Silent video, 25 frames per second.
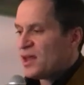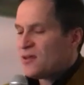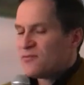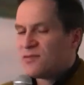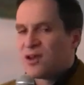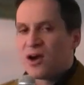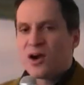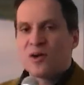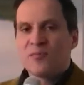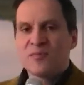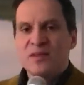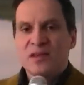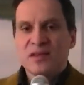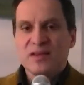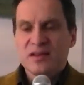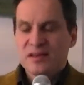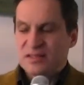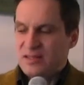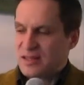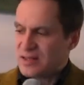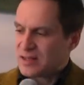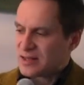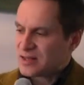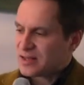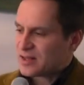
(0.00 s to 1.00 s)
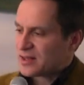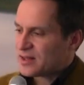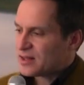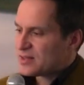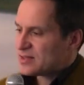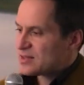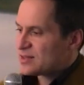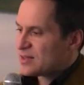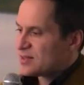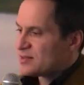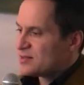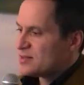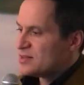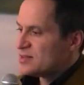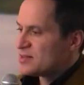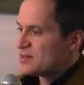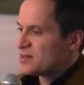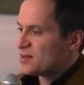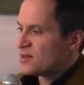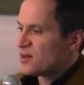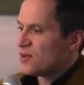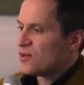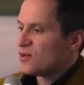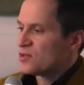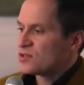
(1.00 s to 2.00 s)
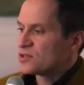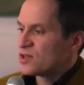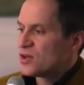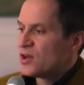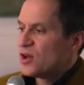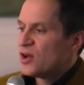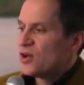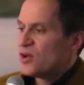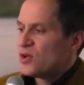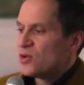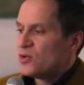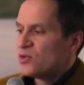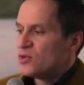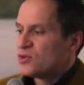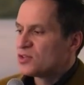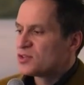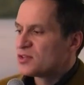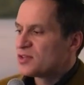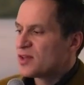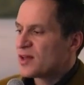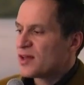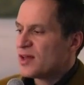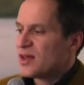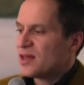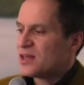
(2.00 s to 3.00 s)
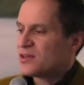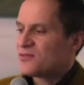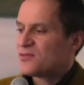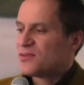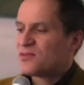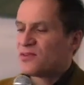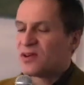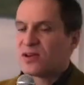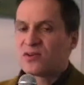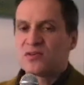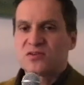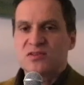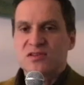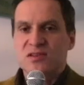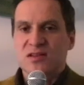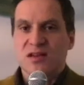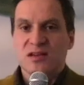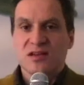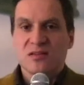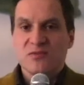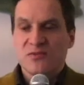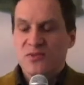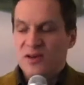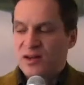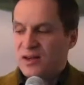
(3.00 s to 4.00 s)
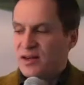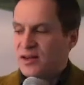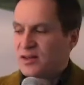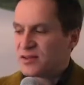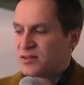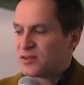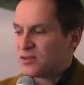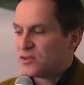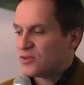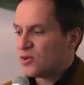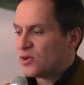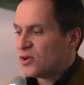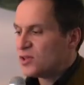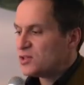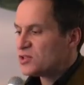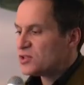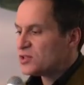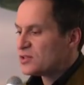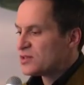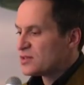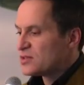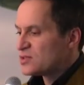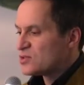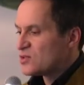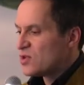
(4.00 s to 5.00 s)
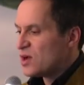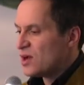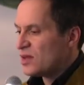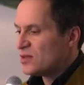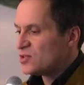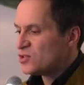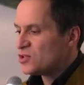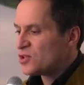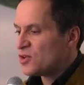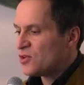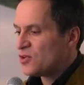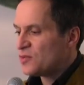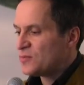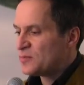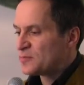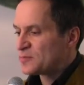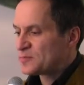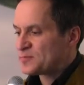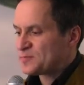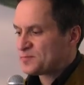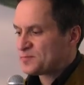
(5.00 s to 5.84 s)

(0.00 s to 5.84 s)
Wir haben hier jetzt endlich eine Statistik aus Österreich, wir werden uns dann im Vergleich die deutsche dazu anschauen.